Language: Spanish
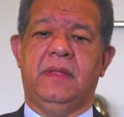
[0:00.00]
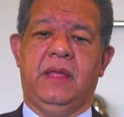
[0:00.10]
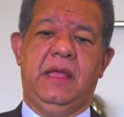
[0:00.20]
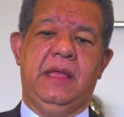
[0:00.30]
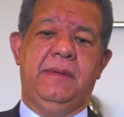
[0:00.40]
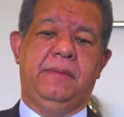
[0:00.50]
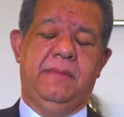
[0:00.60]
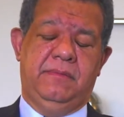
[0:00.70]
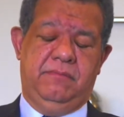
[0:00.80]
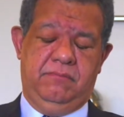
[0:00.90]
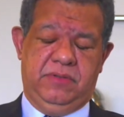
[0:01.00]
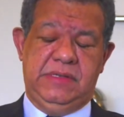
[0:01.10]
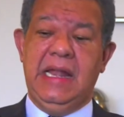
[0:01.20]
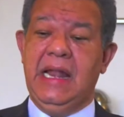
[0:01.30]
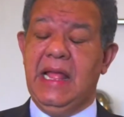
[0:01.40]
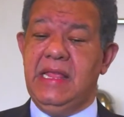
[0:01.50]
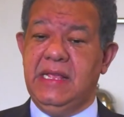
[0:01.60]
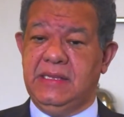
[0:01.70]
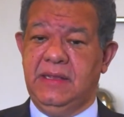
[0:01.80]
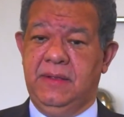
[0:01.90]
100 eh,
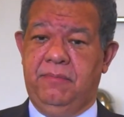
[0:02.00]
leyes